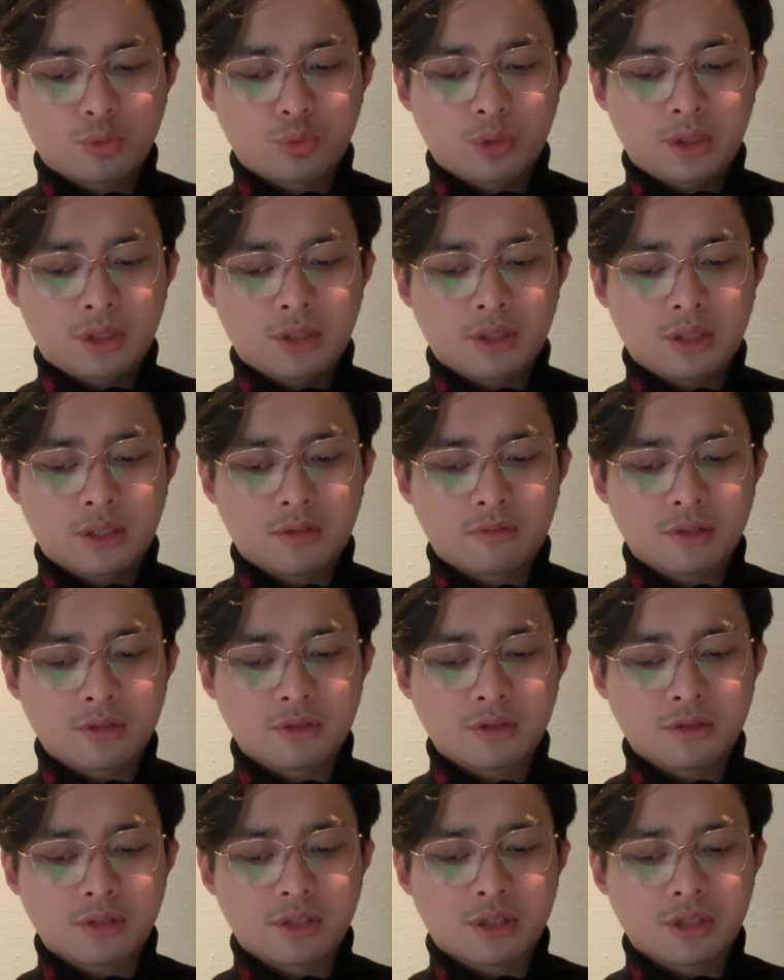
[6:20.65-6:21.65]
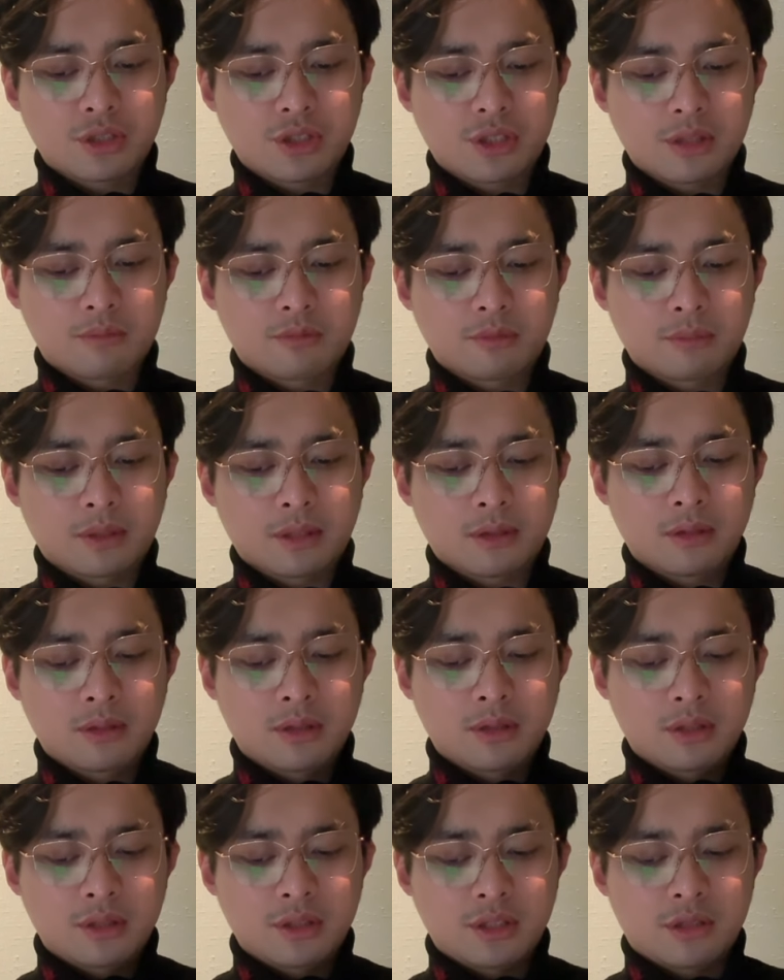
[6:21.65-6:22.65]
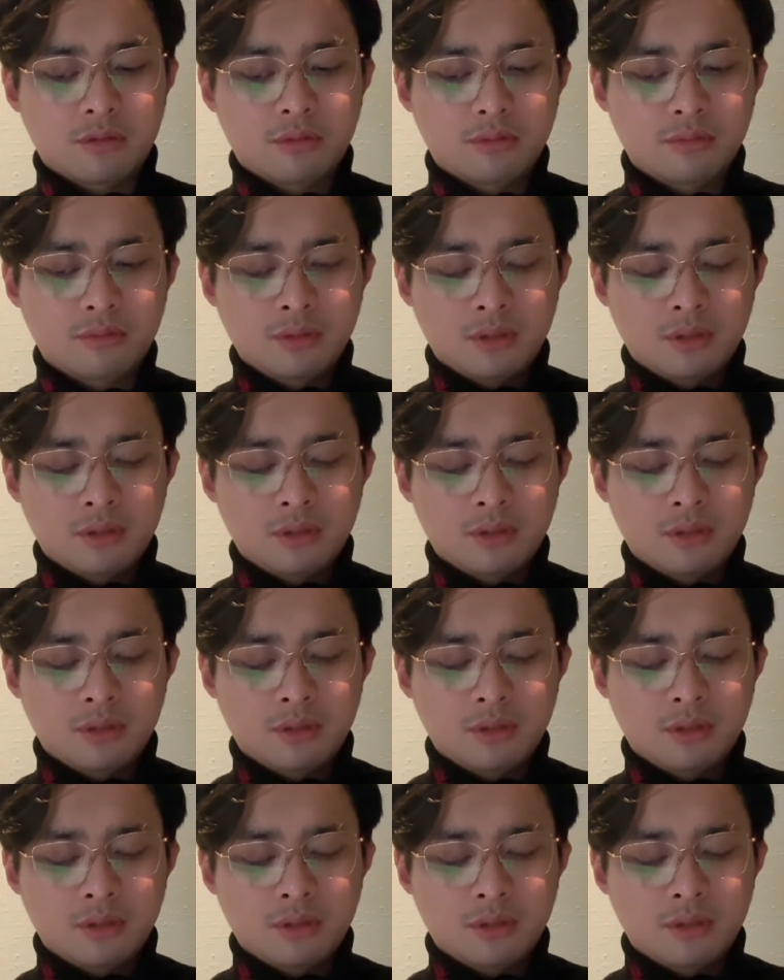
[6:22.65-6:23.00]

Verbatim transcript: 录音可以随时向纪检部门提供。